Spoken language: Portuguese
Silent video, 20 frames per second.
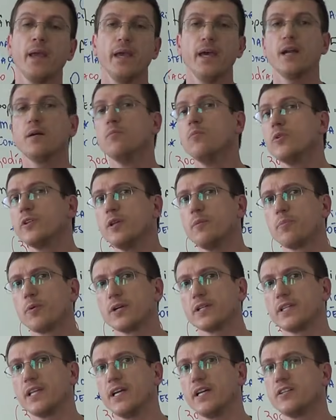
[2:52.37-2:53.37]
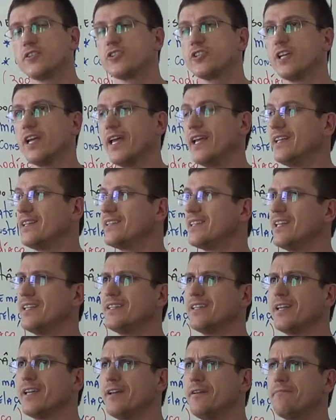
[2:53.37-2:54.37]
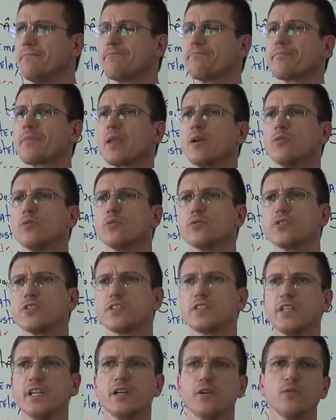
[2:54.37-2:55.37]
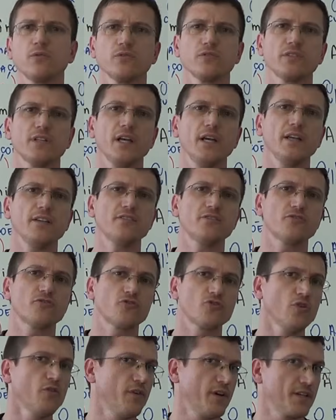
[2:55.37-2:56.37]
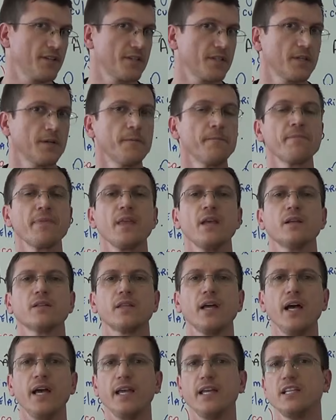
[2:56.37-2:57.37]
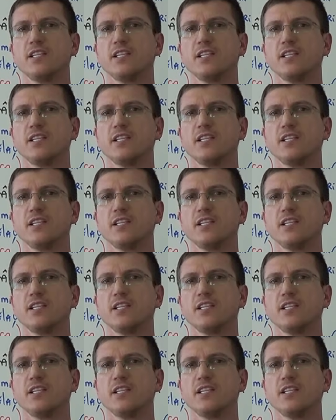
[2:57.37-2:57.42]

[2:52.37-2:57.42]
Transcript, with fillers: era muito importante entender os ciclos das chuvas, tá?